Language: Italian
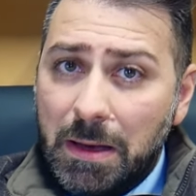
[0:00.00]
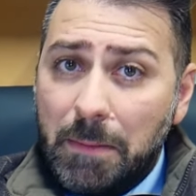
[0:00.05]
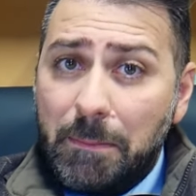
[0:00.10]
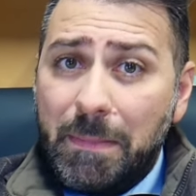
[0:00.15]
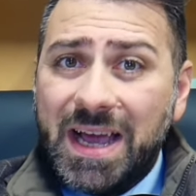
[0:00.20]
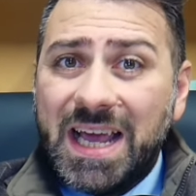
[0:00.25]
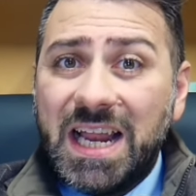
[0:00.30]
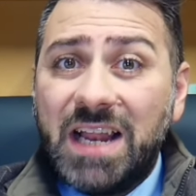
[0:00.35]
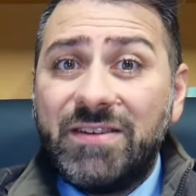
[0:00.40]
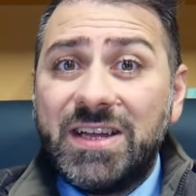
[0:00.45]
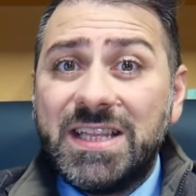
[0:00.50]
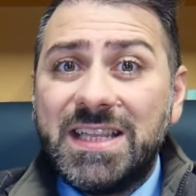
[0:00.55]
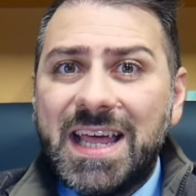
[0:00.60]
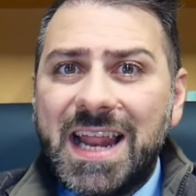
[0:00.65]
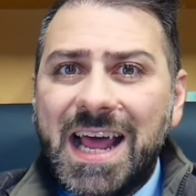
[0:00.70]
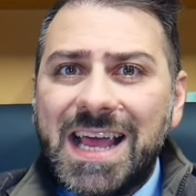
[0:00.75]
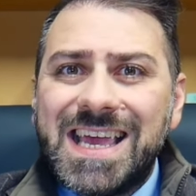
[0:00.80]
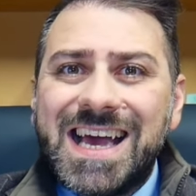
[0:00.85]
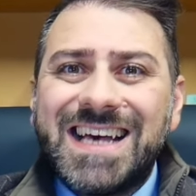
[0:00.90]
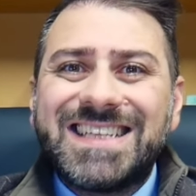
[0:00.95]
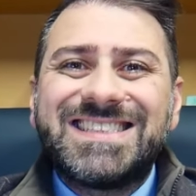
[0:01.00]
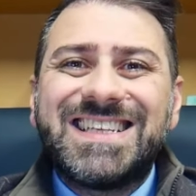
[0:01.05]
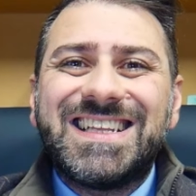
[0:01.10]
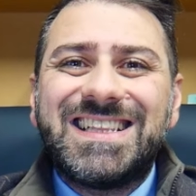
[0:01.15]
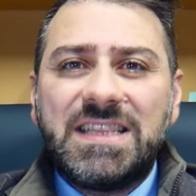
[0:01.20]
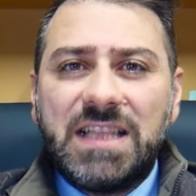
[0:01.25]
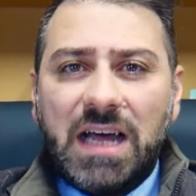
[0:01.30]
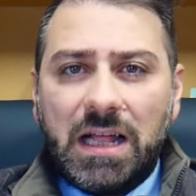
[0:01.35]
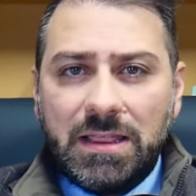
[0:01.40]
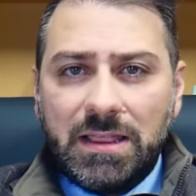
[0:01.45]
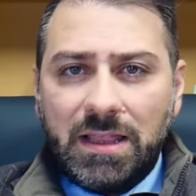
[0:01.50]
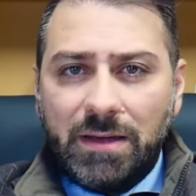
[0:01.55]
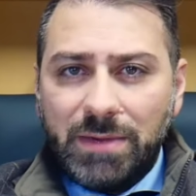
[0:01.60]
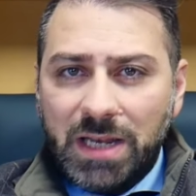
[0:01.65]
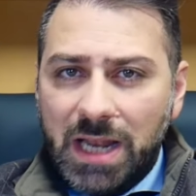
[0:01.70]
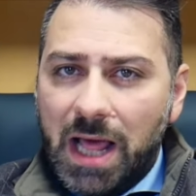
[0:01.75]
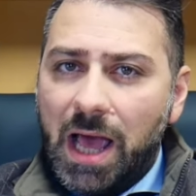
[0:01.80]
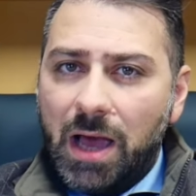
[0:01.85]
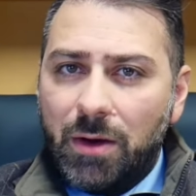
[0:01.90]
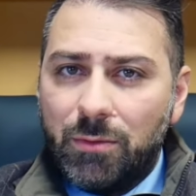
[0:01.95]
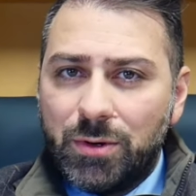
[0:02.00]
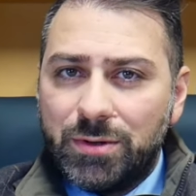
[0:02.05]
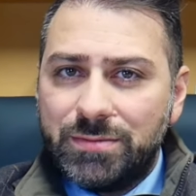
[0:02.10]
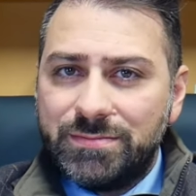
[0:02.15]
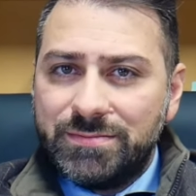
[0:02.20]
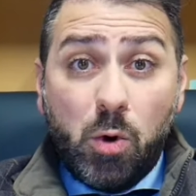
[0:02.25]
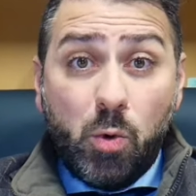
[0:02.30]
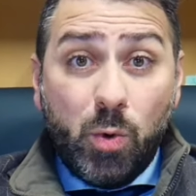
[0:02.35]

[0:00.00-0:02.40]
ma che la venderai a 70.000 euro.